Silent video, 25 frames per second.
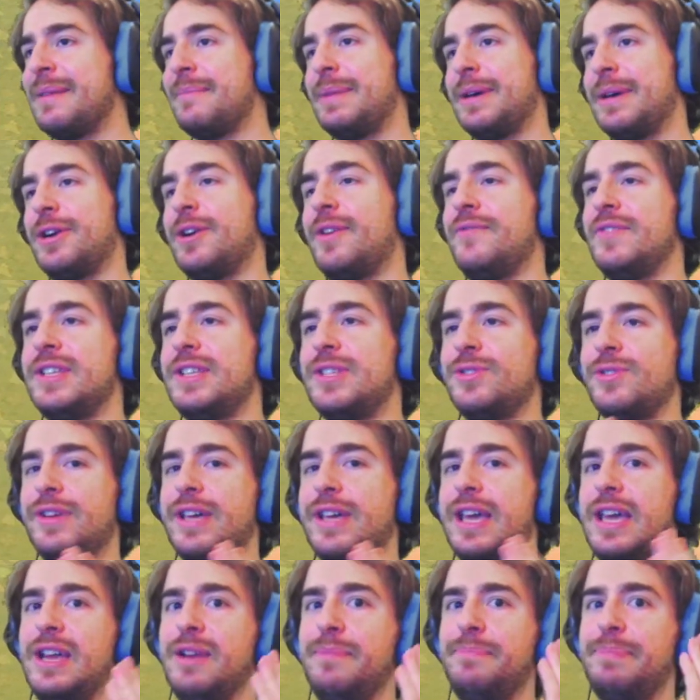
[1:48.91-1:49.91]
però visto
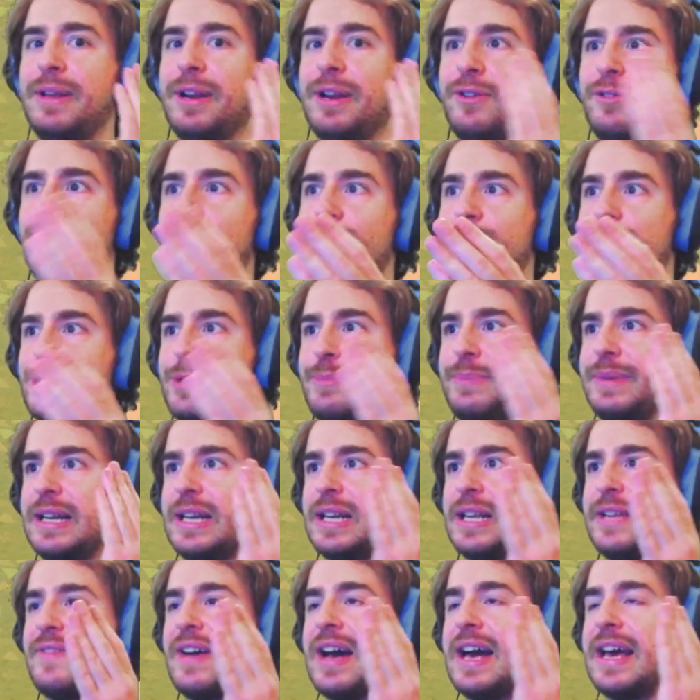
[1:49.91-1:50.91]
che il percorso per
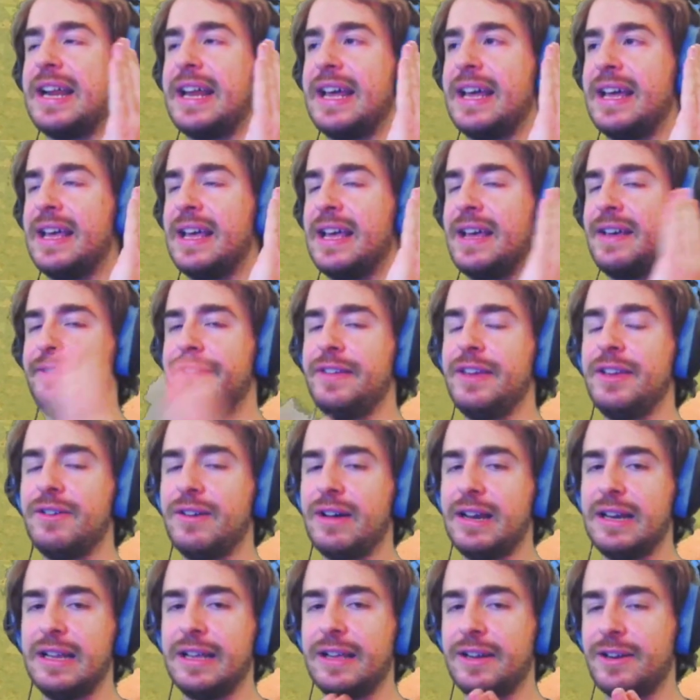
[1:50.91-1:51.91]
arrivare
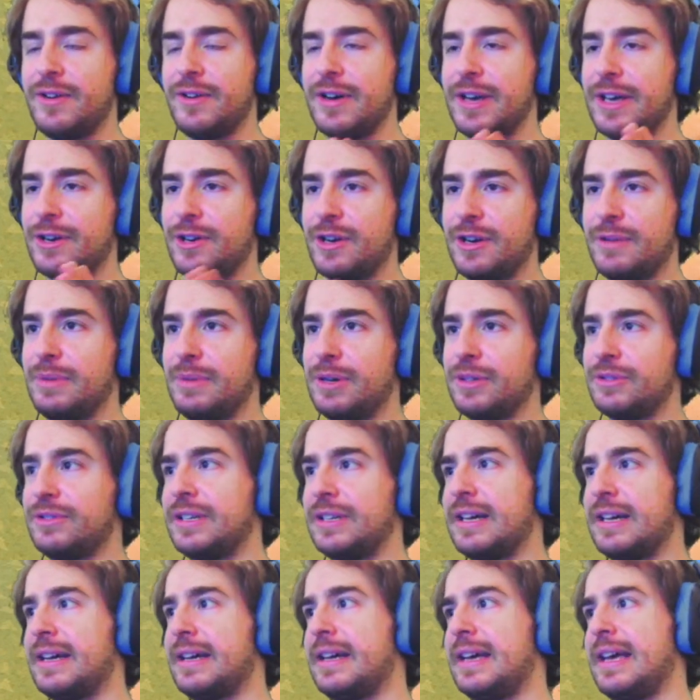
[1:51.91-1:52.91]
fino all'eroe
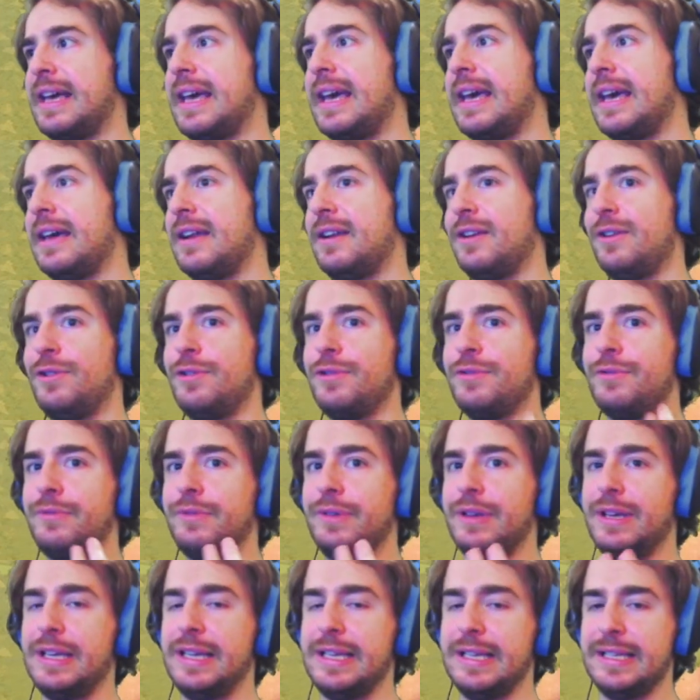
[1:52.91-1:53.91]
robot è
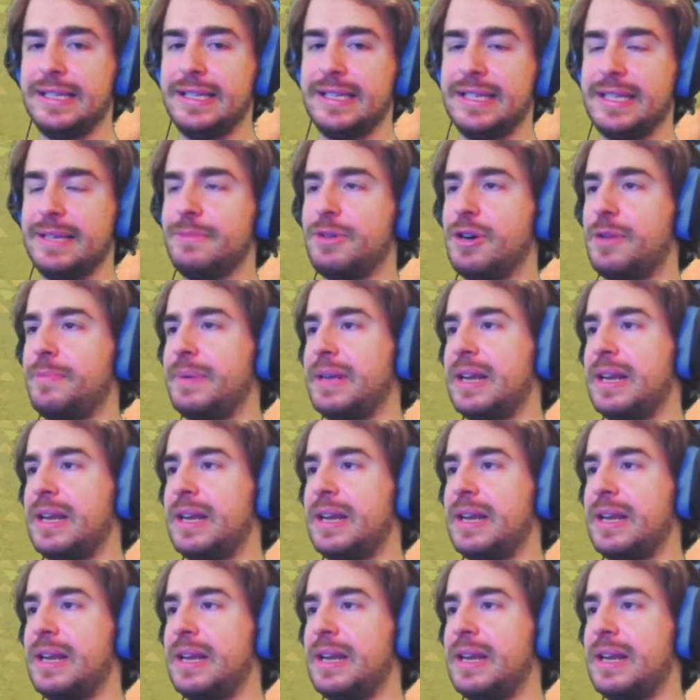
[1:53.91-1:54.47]
lunghissimo.